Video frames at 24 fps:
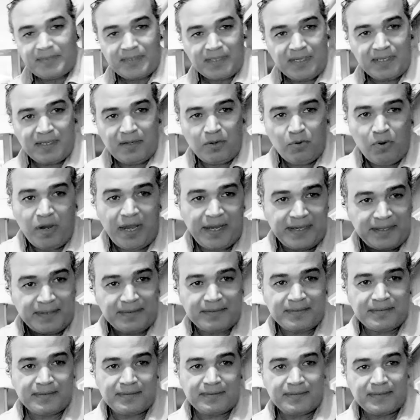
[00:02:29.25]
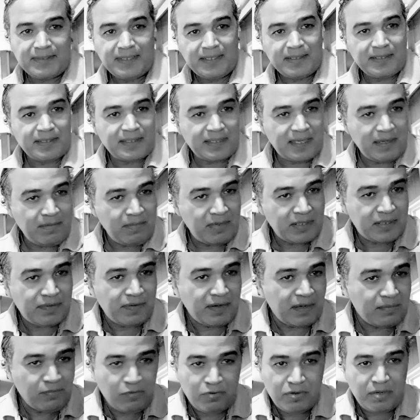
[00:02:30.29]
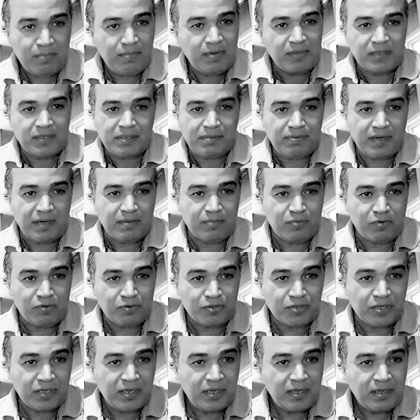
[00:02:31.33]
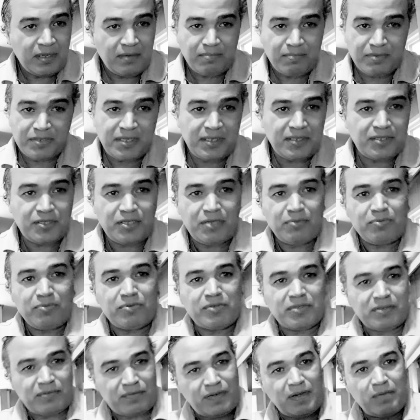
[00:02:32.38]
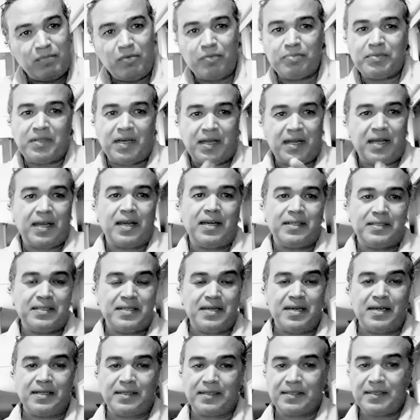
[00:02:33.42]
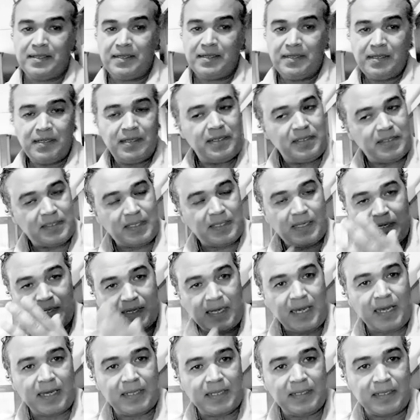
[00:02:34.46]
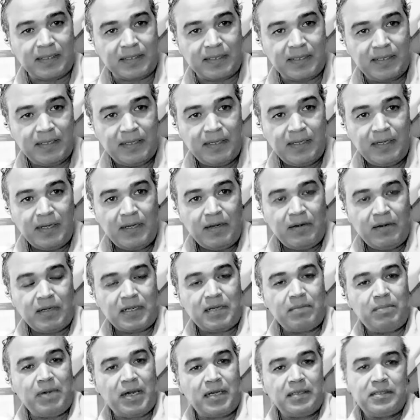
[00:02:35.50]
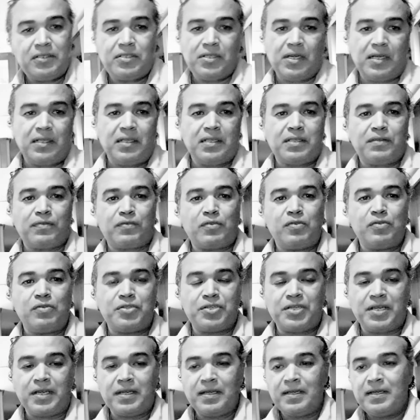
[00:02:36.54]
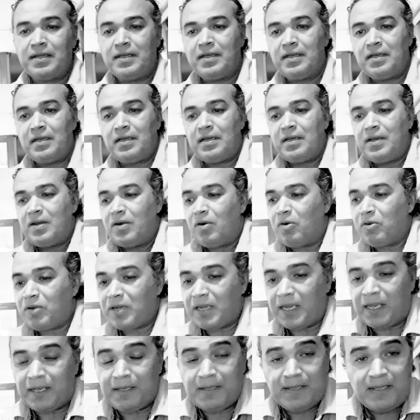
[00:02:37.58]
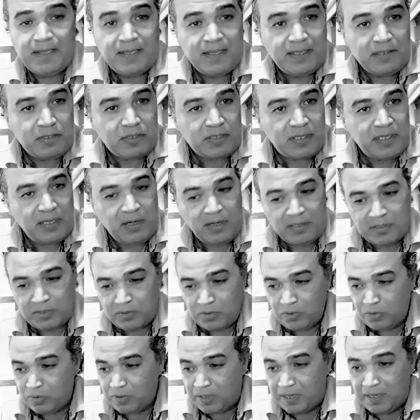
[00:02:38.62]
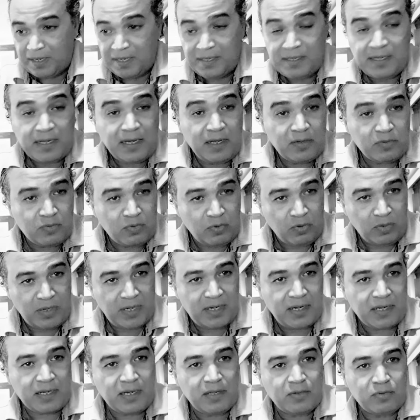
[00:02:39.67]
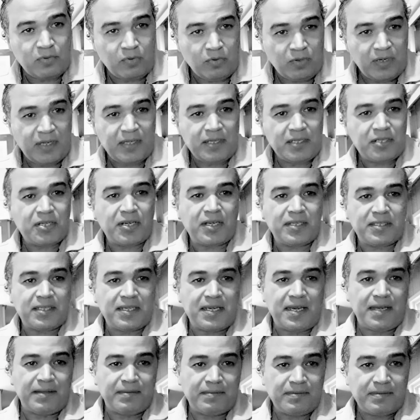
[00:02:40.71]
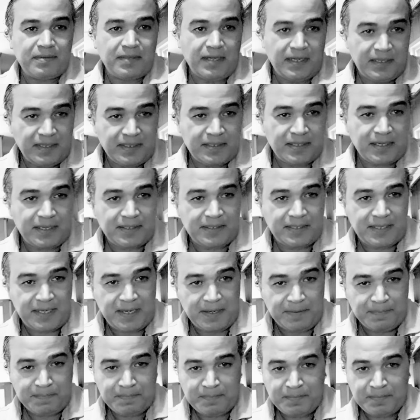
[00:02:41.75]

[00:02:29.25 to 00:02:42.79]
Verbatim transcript: هذا وحي خصك يا ما تفهمو يا ما تفهموش ماشي تجي تفهمو بطريقه ديالك الانسان راه كيغلط ولكن ما غاديش يغلط في كلشي اوكي مسكينه الصوره انا كنقول انا كنقول انا شخصيا انا شخصيا